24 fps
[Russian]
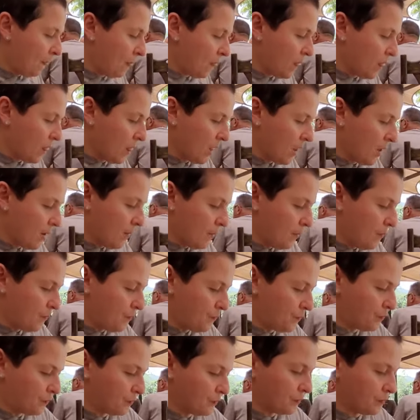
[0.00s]
индийский
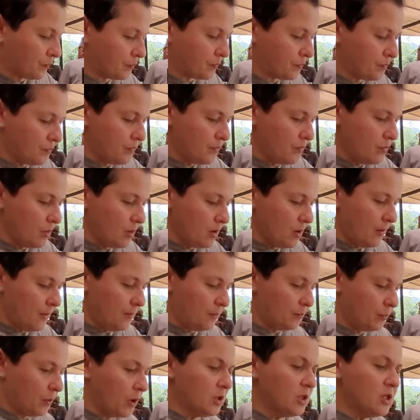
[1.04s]
томатный. И
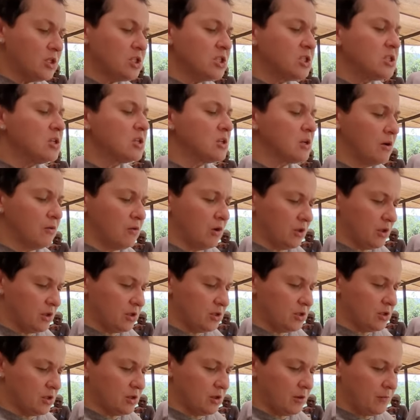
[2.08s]
еще... Даже сладковатый,
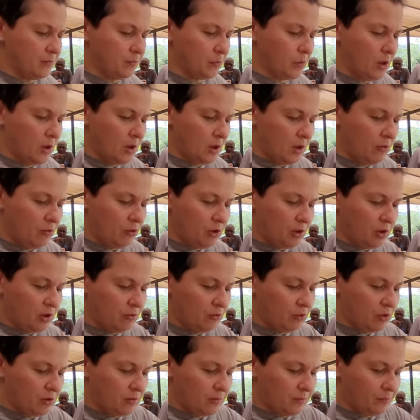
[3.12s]
кстати. И вот эти
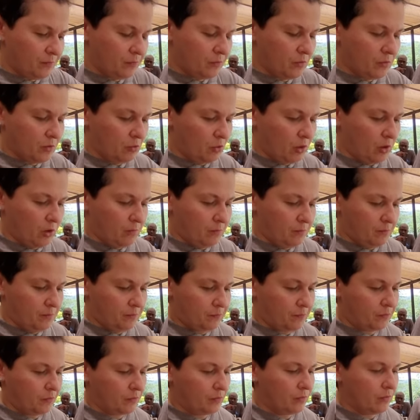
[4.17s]
ага. вот Ой.
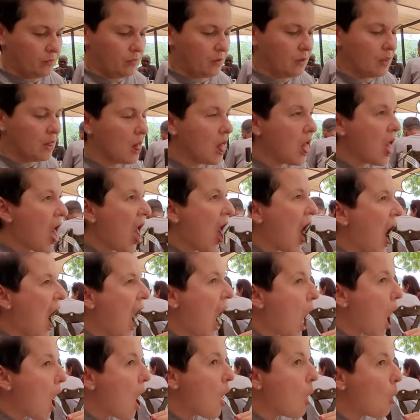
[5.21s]
Ты как
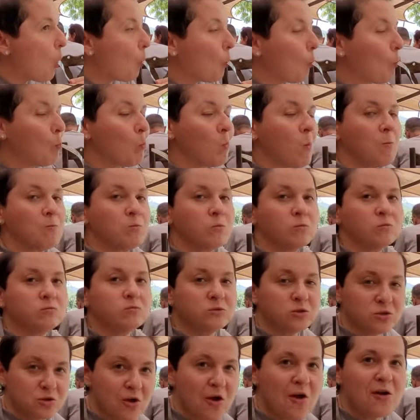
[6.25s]
напоминает от горошка,
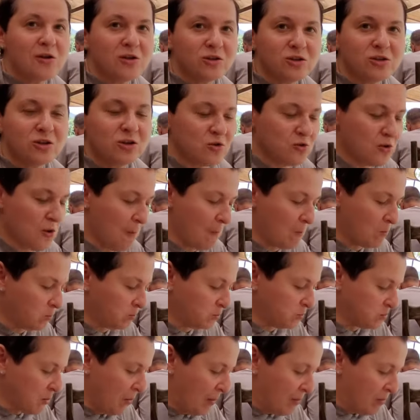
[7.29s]
да, это такие горох.
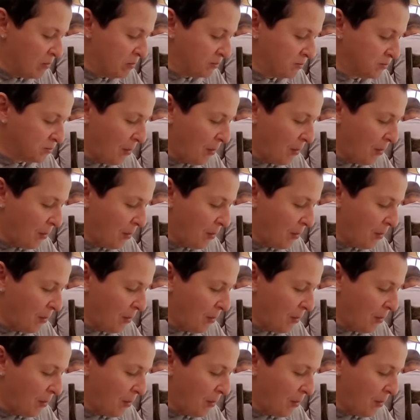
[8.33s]
стручки? Это есть?